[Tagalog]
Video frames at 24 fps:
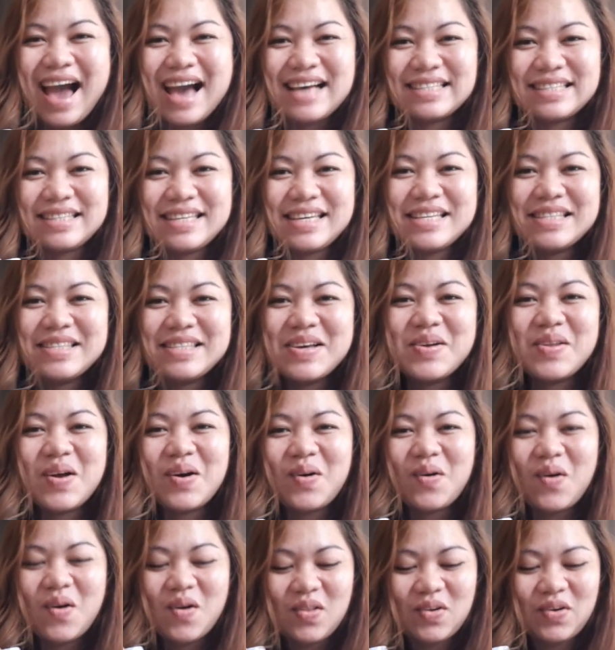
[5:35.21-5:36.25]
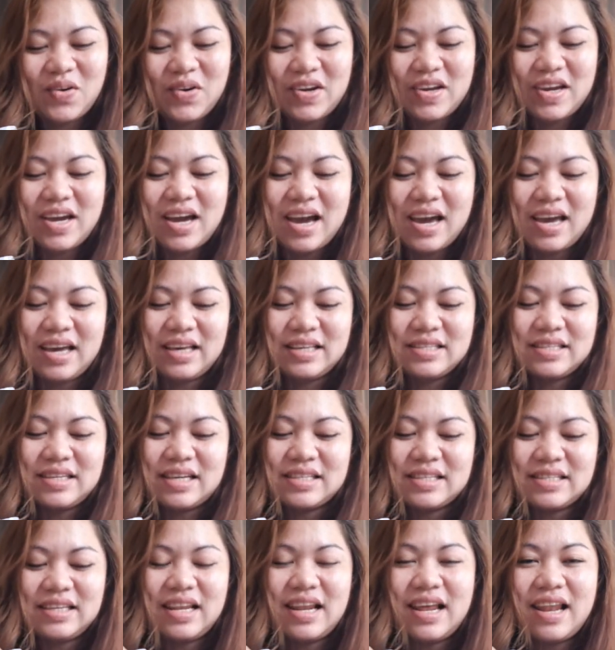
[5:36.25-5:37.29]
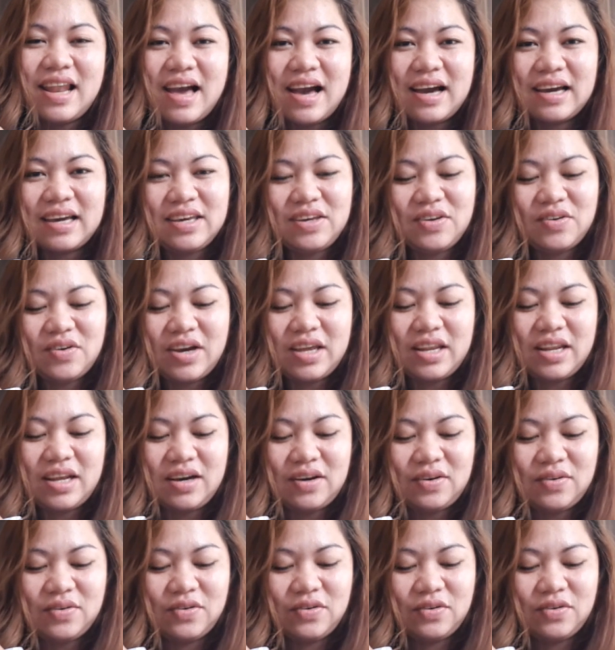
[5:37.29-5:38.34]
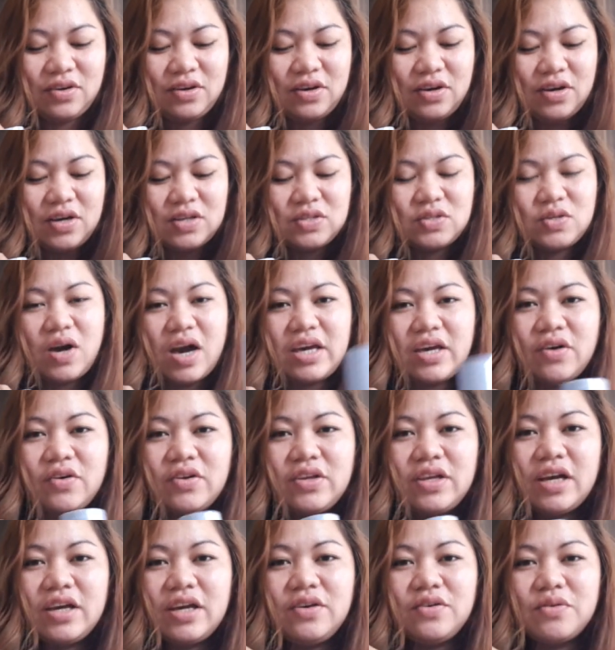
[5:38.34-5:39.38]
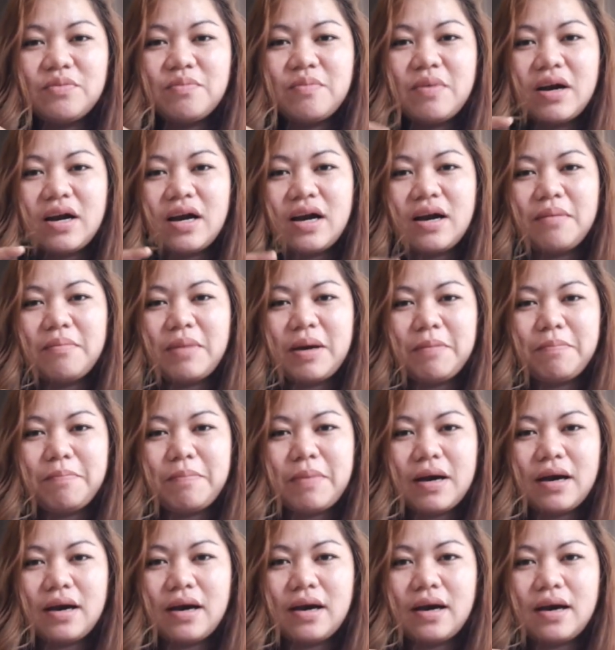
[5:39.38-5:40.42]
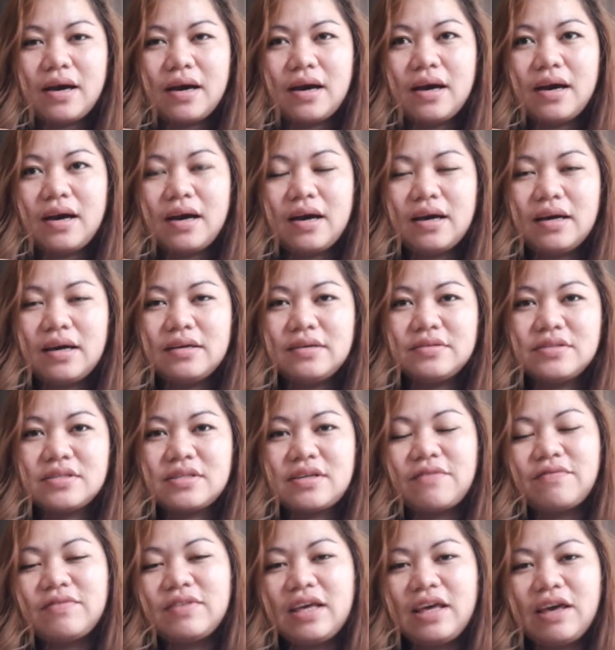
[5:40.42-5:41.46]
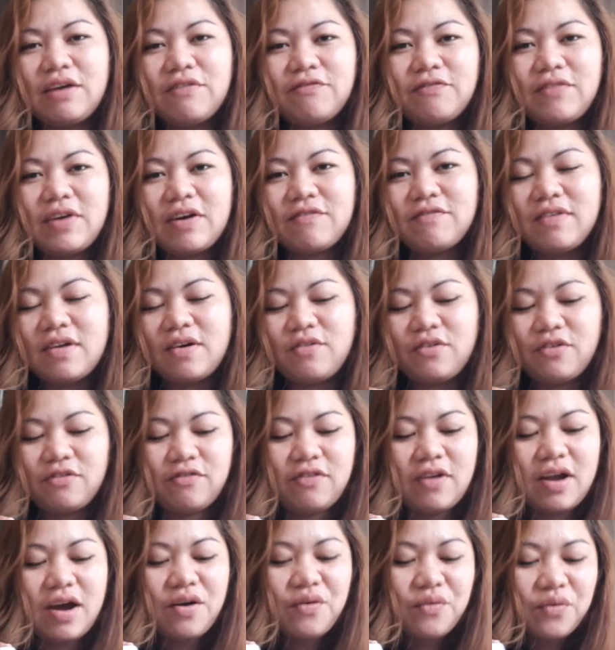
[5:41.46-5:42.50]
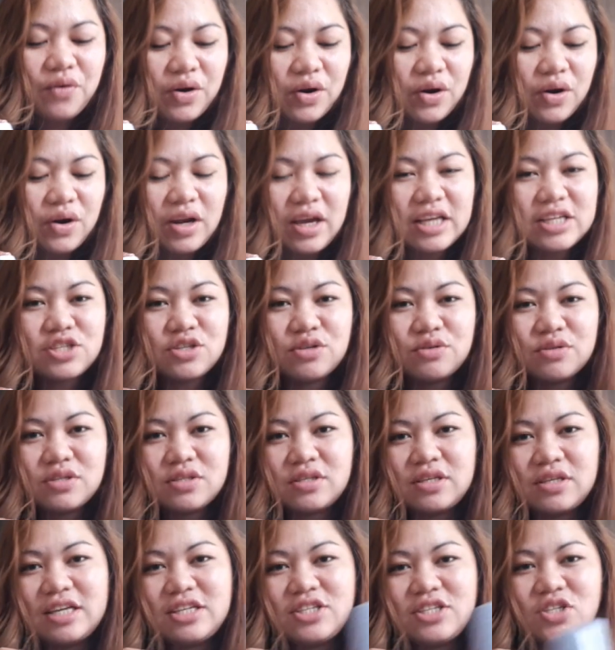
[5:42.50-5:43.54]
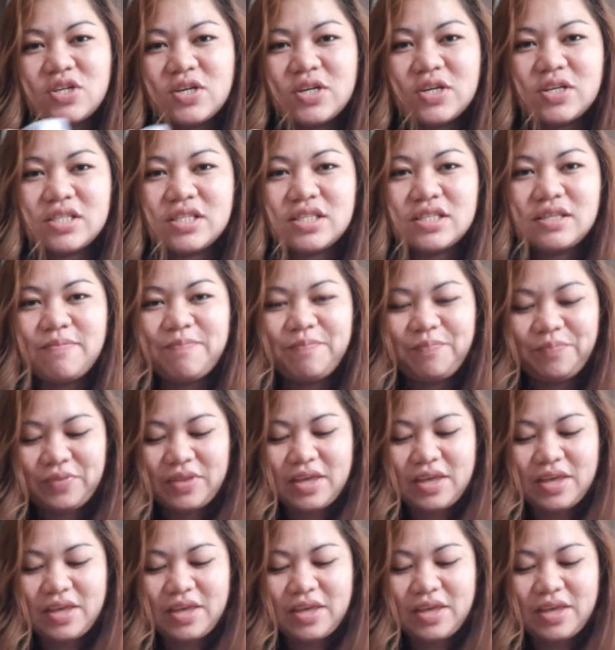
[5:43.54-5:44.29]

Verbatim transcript: Astig daw na color, guys. Kasi lalaki yung anak ko. So, ayaw niya yung mga may pa something effect, flower-flower, itches-itches,